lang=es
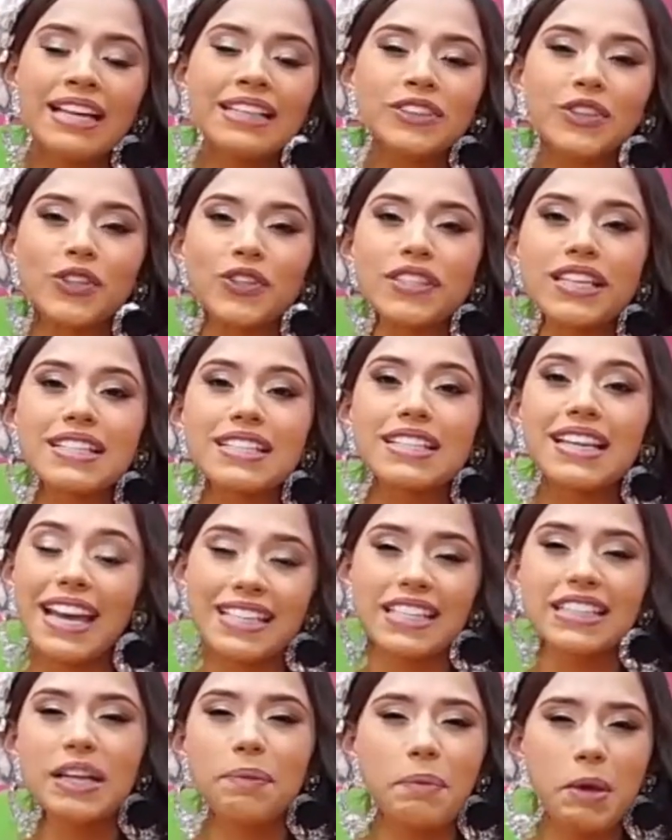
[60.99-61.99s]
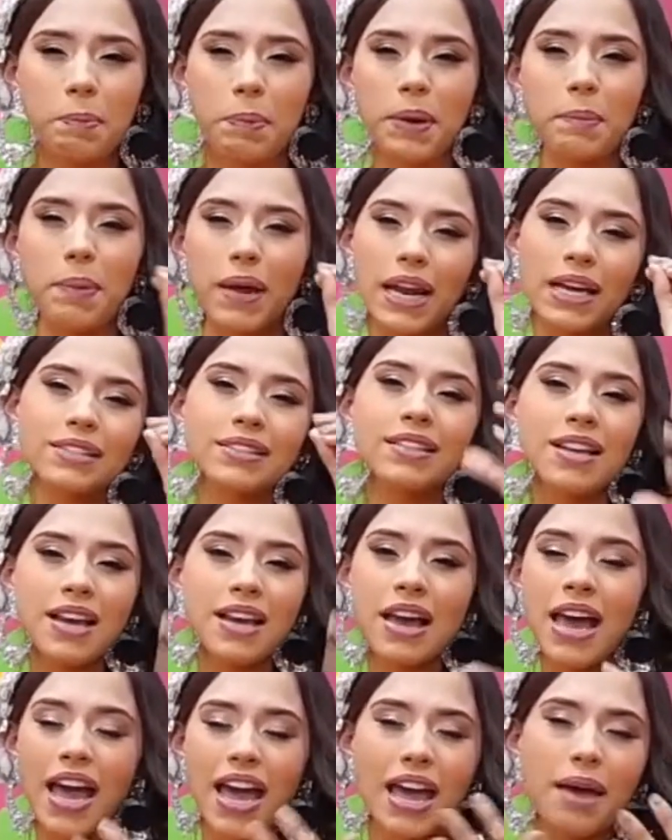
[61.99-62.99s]
Entonces, ese es de mis, primeras,
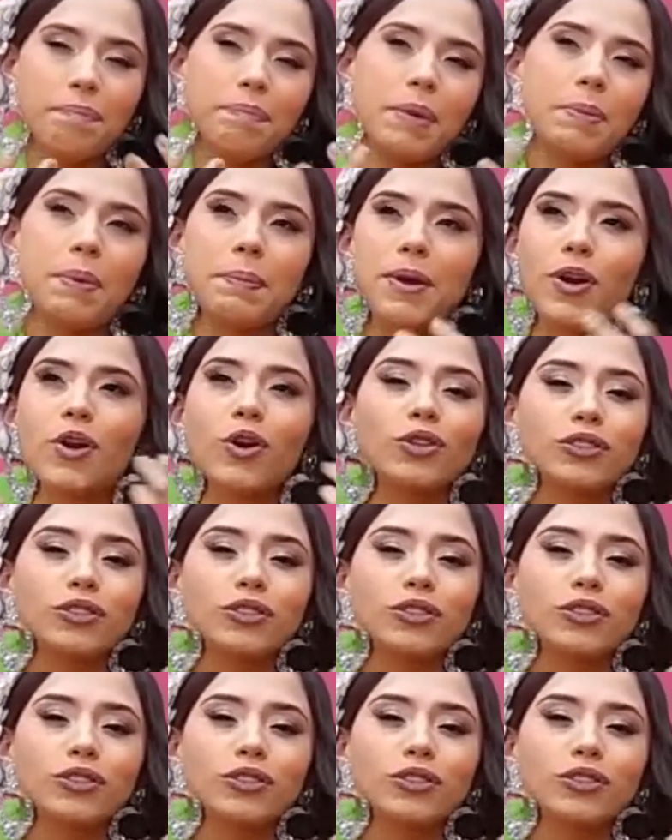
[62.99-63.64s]
eh, mis primeros